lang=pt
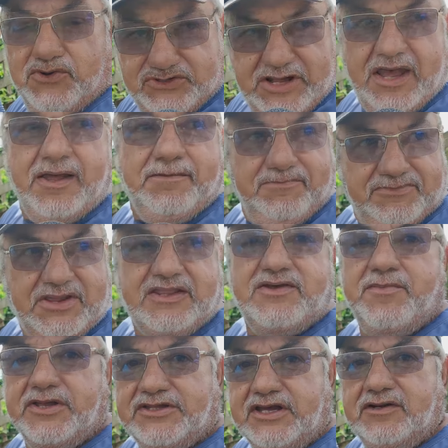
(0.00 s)
Hoje tá,
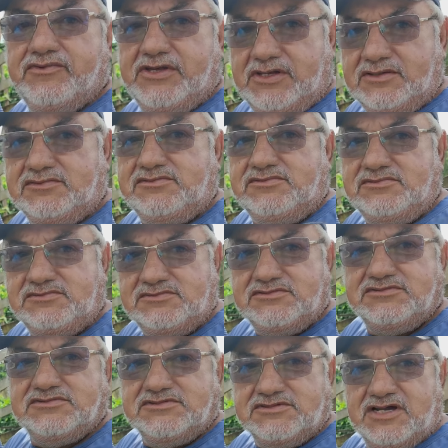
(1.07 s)
tá de mantendo, viu?
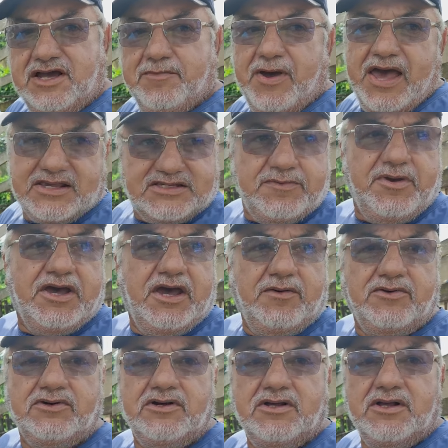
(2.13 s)
Mas é assim
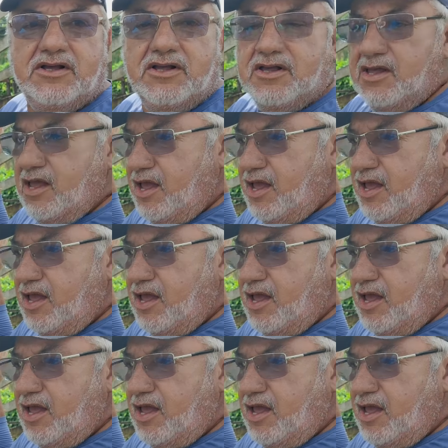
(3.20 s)
mesmo, Mas é assim mesmo.